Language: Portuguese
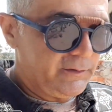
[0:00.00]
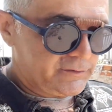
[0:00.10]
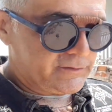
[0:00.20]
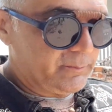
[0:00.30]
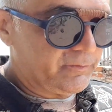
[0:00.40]

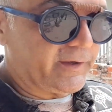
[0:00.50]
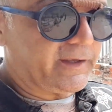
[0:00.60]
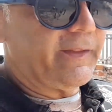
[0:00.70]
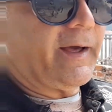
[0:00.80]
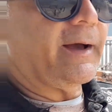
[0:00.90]
estamos
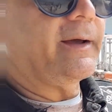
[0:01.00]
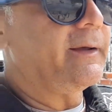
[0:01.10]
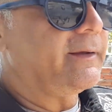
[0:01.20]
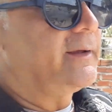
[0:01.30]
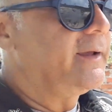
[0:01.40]
aqui na...
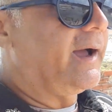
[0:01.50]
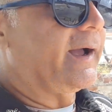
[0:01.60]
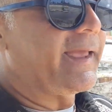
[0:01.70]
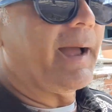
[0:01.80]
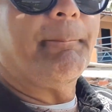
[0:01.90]

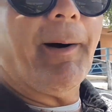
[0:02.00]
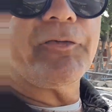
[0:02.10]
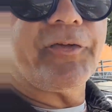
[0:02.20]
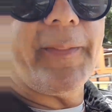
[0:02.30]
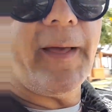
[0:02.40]
Aqui é a
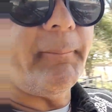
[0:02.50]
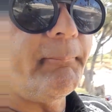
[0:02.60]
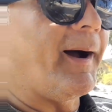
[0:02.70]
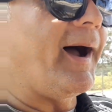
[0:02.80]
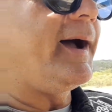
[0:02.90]
balsa da
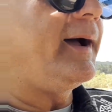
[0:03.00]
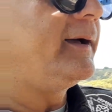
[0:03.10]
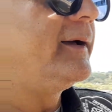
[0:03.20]
Barra.